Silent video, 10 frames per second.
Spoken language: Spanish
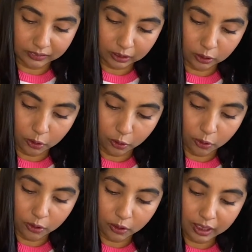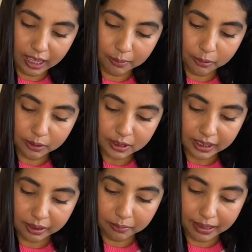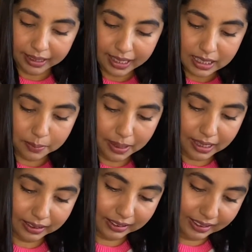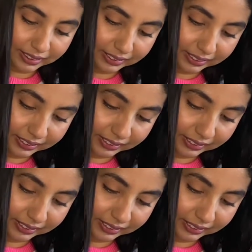Lo colocamos en varias partes.